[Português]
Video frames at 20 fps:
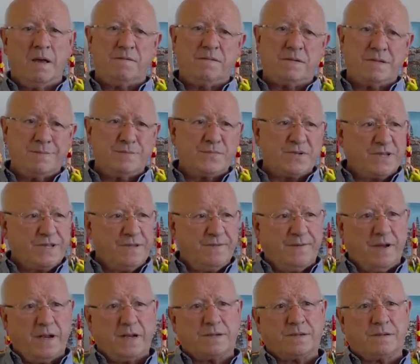fizemos
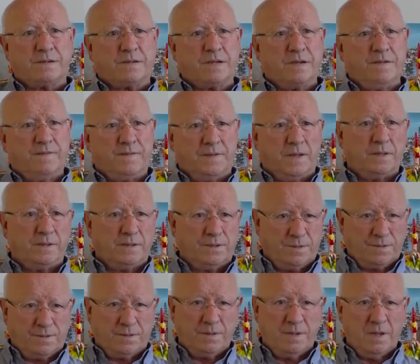diversos
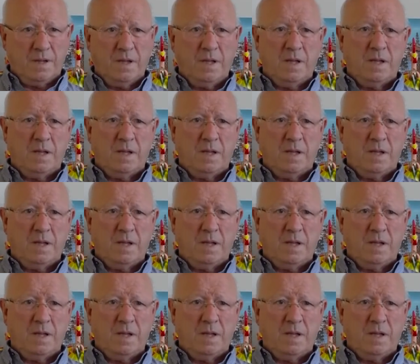inventos.